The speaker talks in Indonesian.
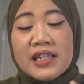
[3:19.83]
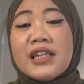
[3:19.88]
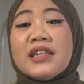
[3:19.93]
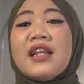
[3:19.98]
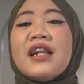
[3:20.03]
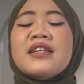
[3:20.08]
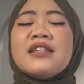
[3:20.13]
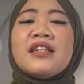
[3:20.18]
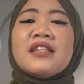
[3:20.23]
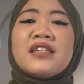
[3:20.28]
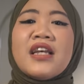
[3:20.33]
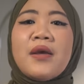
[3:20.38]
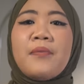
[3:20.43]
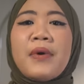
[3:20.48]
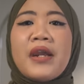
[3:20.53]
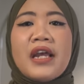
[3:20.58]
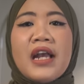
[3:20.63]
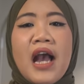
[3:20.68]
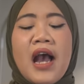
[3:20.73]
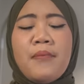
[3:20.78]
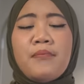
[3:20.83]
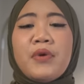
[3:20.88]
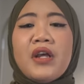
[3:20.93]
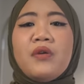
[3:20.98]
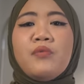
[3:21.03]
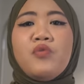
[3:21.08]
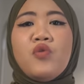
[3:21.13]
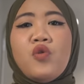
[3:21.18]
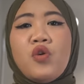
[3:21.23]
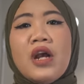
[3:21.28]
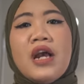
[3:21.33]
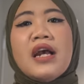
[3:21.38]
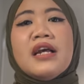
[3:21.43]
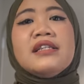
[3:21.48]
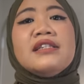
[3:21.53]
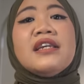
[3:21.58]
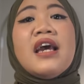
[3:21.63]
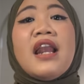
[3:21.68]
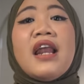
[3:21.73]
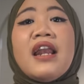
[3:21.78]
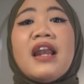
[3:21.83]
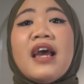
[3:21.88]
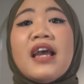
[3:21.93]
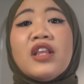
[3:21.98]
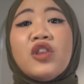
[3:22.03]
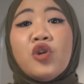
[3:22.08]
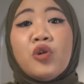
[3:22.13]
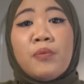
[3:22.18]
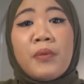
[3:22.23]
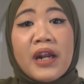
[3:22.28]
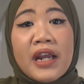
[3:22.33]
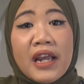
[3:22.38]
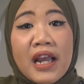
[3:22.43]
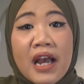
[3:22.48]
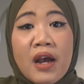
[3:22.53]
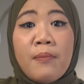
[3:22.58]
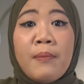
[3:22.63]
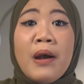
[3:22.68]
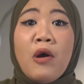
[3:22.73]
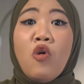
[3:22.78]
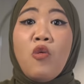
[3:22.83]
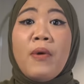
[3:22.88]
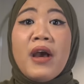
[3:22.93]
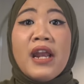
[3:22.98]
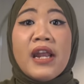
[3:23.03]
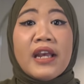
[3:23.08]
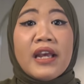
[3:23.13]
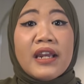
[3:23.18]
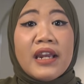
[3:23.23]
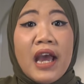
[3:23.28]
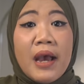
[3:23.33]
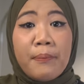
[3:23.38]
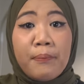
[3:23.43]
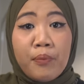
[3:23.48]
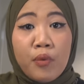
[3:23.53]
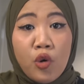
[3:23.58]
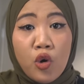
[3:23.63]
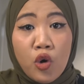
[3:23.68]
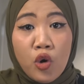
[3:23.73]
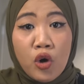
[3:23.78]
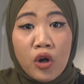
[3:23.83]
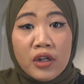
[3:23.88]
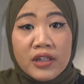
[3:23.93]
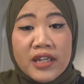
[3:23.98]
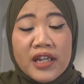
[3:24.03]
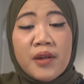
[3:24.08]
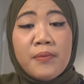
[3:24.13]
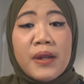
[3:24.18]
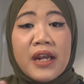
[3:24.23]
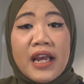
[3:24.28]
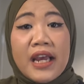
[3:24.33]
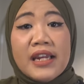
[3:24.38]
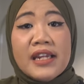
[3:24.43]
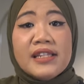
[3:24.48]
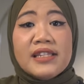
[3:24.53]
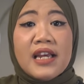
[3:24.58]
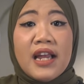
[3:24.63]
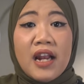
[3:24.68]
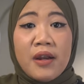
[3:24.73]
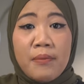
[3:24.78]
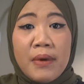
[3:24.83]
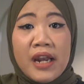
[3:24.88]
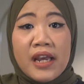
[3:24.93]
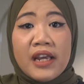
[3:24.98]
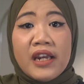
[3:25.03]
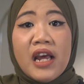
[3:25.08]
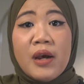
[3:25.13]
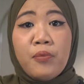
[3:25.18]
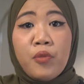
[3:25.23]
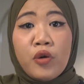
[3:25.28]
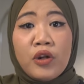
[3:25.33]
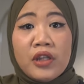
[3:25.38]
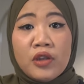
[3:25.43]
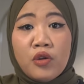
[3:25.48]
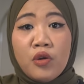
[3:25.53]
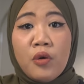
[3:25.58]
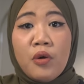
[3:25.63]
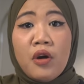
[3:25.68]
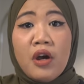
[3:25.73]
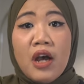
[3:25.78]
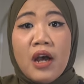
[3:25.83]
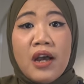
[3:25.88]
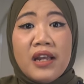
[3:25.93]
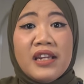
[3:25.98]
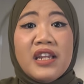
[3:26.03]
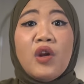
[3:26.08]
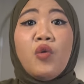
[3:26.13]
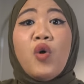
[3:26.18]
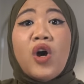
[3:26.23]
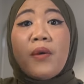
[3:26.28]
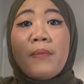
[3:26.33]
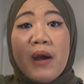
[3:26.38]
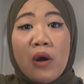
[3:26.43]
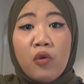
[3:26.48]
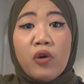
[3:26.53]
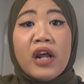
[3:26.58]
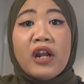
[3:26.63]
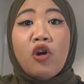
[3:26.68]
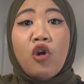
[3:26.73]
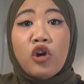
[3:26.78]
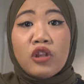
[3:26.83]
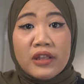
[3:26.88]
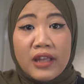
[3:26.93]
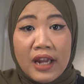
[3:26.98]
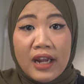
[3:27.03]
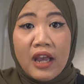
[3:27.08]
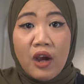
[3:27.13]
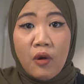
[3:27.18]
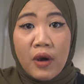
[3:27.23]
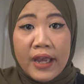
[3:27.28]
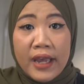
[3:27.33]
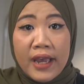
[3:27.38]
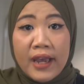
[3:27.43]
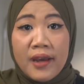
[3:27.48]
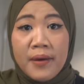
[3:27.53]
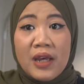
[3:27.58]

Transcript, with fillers: Nah setelah selesai mereka ambil bunga, jalanlah itu mereka mau balik ke dapur. Jadi mereka ini jalan balik ke dapur itu uh, di luar bangunan hotel ya Wak ya.